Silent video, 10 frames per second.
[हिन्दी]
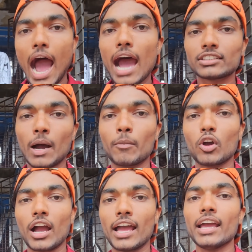आज हम
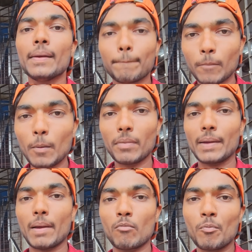लोग हैं मुंबई
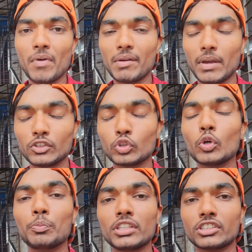में मुंबई में जूहू
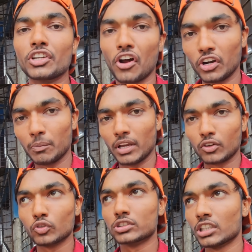बीच ग्राउंड में
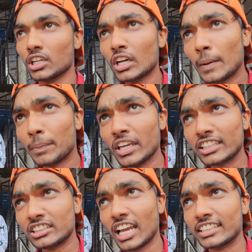कुछ
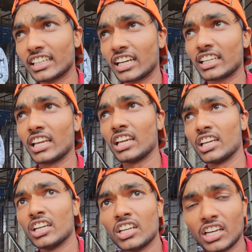पीएचडी ऐसे करके
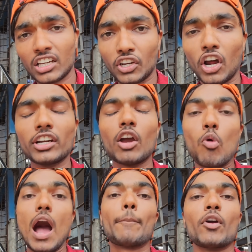ग्राउंड है
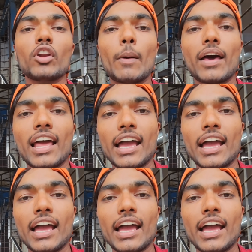वहाँ पे होने वाला